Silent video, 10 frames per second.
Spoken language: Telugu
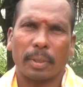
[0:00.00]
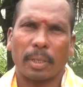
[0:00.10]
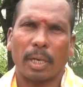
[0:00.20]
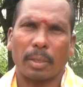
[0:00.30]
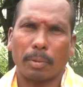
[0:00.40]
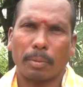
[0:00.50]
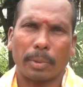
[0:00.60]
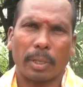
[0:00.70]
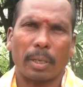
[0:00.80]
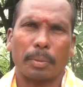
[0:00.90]
నా అనుభవం
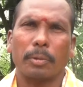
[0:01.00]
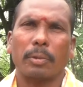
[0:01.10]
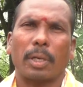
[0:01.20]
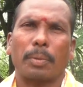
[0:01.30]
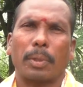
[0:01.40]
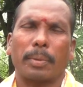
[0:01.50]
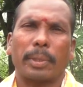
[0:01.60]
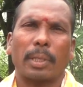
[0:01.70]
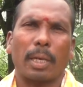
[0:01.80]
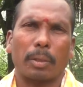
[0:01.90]
ప్రకారము నా పొలం
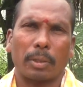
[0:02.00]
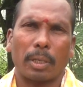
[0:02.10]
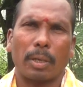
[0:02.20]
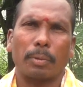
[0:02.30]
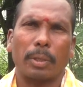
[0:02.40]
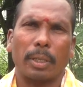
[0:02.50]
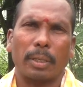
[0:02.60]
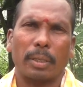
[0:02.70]
అంతా ఆరోగ్యంగా ఉంది